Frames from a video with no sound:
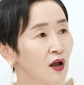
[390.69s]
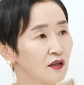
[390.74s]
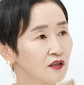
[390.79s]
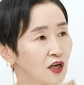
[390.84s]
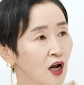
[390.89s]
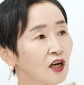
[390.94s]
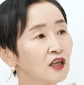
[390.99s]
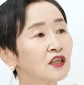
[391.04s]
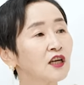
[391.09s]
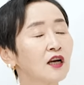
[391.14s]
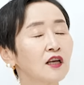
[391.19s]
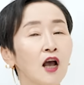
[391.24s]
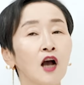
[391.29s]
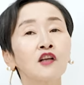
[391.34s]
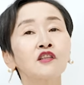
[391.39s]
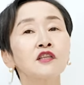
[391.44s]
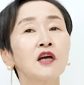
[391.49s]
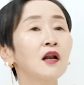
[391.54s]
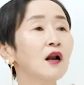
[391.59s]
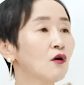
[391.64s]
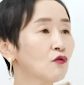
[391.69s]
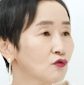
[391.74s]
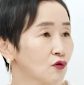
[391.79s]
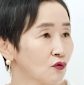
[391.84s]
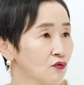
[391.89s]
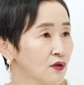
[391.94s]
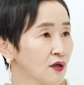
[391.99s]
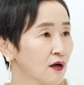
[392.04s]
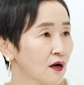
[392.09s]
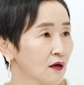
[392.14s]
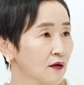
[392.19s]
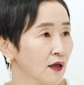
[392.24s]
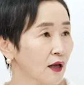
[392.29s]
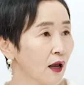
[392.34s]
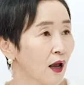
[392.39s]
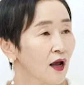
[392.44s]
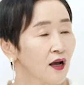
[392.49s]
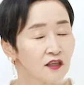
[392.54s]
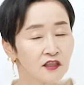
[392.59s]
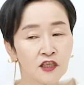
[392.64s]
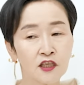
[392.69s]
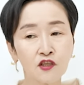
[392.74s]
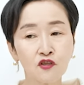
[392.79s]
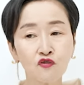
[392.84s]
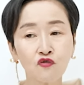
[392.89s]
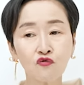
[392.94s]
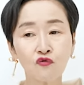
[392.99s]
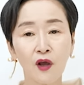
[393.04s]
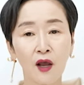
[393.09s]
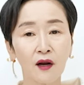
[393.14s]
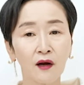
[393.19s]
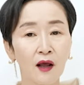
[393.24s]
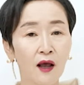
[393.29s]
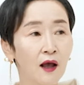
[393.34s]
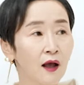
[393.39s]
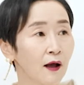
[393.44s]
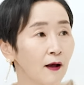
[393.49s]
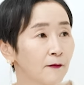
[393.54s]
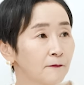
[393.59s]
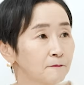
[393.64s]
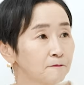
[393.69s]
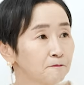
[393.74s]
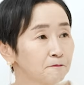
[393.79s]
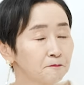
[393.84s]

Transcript: 자기가 약자라고 자꾸 생각해 친윤계나